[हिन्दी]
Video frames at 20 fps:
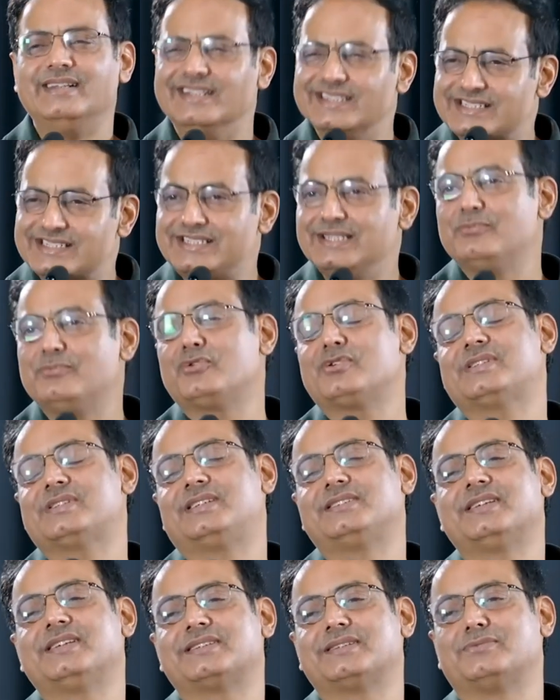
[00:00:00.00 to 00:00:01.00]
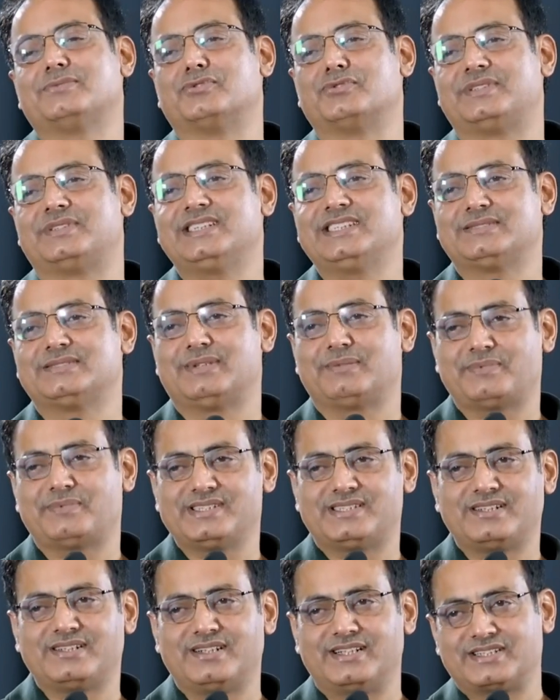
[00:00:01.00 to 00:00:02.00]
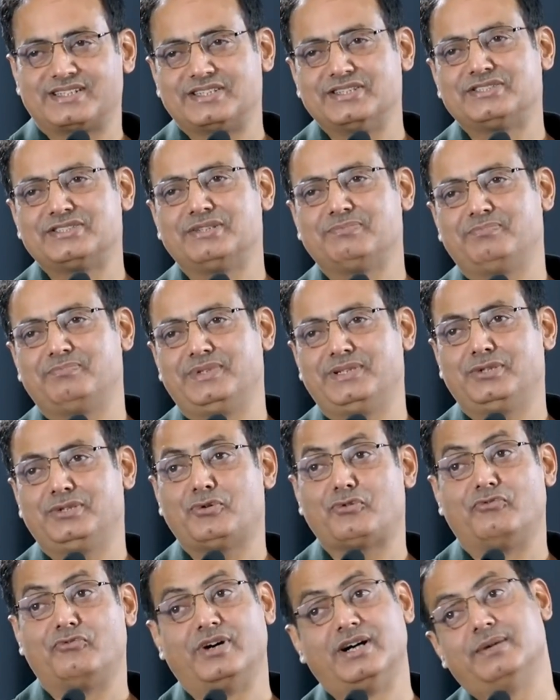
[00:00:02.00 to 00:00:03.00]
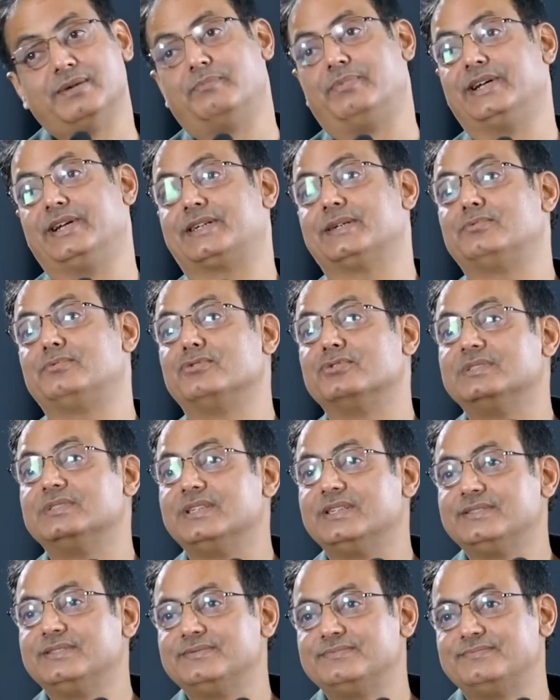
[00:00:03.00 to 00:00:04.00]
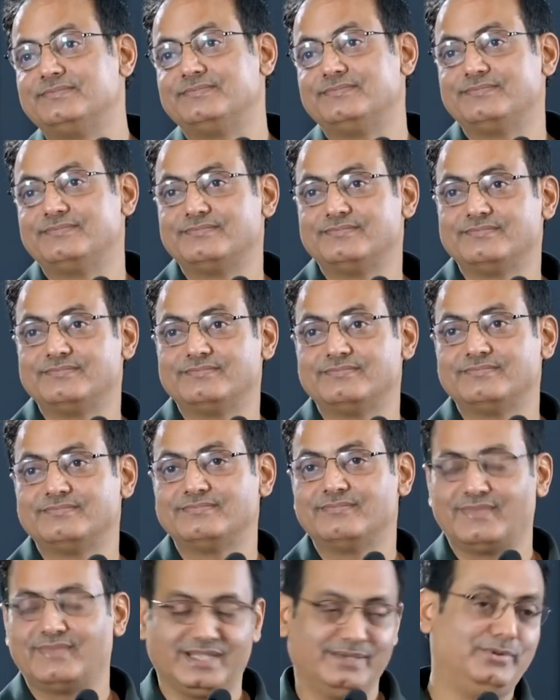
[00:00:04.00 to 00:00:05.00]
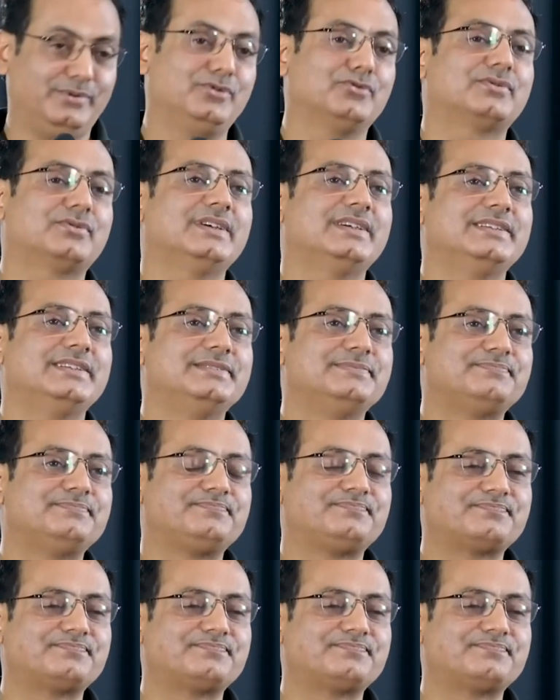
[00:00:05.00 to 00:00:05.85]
इससे बुरी स्थिति तब होती है जब आप किसी रिलेशनशिप में हैं और वहां ब्रेकअप हो जाए यह भी होता है